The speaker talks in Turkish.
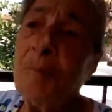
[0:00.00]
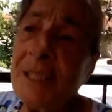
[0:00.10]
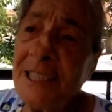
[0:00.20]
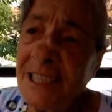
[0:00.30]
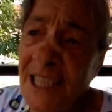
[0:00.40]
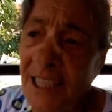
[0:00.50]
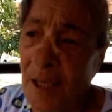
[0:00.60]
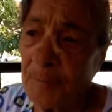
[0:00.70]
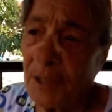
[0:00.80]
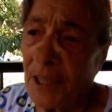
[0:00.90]
Biz lise
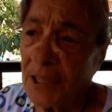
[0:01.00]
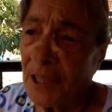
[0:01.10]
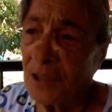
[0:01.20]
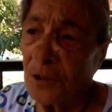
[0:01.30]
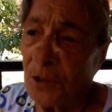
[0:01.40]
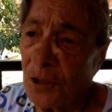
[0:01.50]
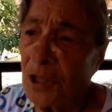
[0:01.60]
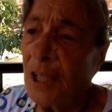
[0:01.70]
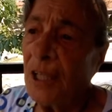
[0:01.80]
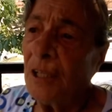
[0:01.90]
yaptıracağız diyoruz.
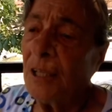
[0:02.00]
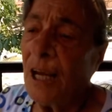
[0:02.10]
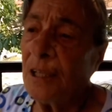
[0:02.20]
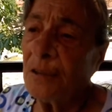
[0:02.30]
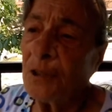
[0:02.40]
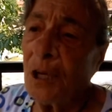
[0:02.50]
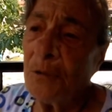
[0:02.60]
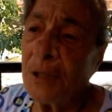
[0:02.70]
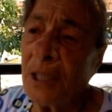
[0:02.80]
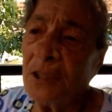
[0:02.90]

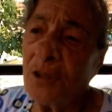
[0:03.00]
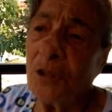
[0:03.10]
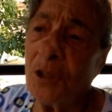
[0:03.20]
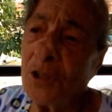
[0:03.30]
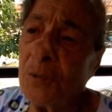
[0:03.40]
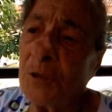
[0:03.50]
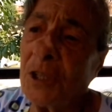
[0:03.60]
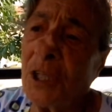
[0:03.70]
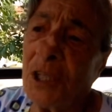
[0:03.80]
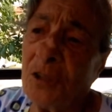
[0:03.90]
Tavuk getiriyorlar,
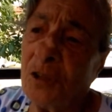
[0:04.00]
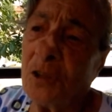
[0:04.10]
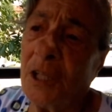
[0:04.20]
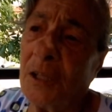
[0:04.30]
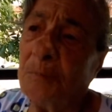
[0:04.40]
yumurta getiriyorlar,